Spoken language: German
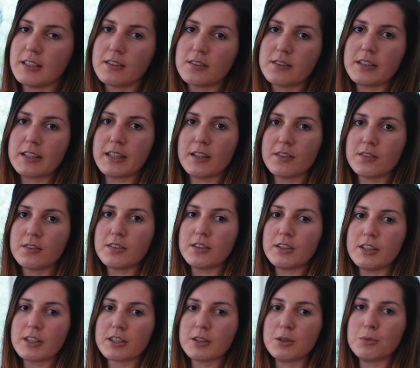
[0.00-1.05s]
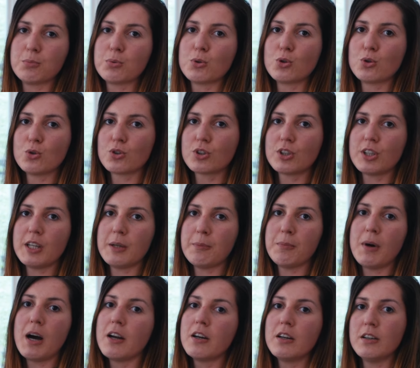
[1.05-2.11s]
dass die Gäste ihre Produkte
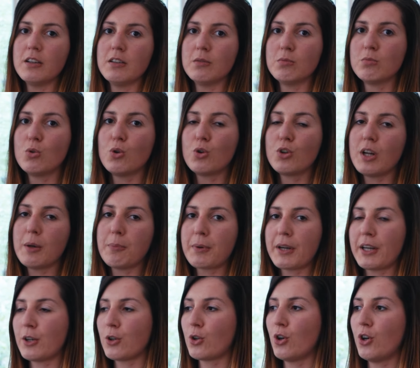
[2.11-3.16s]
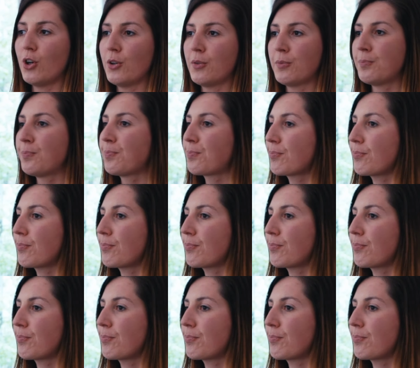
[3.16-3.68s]
eben alle unterbringen können.